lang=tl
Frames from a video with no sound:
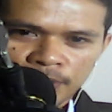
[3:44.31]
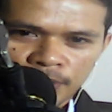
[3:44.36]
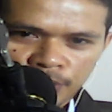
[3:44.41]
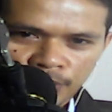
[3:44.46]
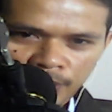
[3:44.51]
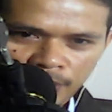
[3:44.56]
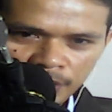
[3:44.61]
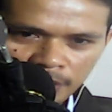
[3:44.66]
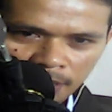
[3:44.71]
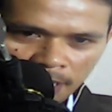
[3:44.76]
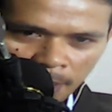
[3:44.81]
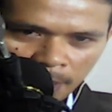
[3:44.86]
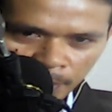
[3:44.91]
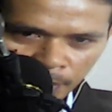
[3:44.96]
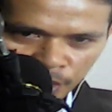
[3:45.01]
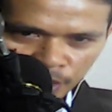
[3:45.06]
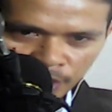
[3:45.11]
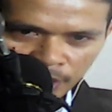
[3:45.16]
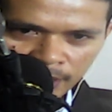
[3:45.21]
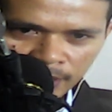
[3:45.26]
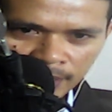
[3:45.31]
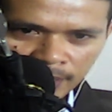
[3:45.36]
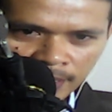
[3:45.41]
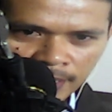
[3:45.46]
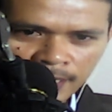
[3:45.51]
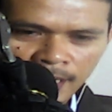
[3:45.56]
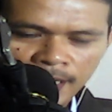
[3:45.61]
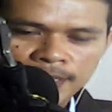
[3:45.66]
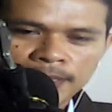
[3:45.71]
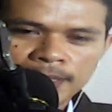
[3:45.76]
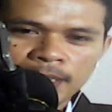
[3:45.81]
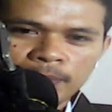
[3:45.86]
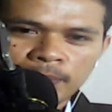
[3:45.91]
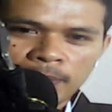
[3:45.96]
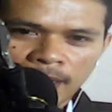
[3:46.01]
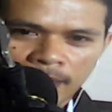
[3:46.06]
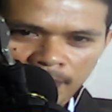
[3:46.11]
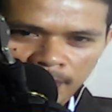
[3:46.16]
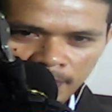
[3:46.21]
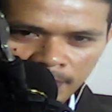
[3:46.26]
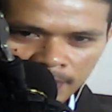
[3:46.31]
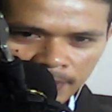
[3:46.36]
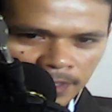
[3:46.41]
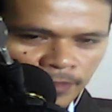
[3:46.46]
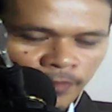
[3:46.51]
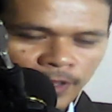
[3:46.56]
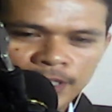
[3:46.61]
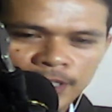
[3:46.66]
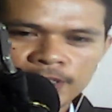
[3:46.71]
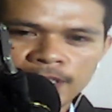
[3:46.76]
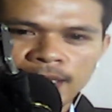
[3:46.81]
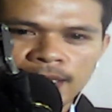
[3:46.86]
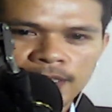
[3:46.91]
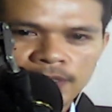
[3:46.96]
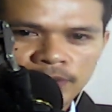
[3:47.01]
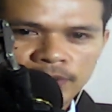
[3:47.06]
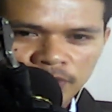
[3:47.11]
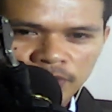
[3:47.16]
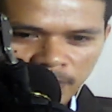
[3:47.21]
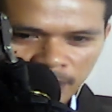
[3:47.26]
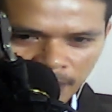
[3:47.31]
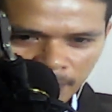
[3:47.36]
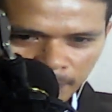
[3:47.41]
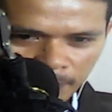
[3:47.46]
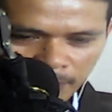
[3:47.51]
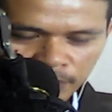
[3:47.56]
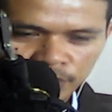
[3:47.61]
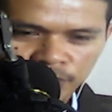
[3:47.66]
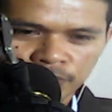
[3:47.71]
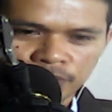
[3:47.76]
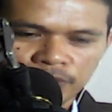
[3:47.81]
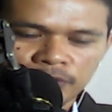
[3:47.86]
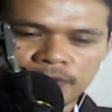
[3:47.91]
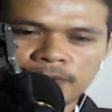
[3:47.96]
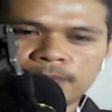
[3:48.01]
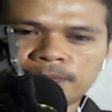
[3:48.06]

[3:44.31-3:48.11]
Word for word: doon na sila'y presidente, na sila'y mga evangelist ug mga pastor.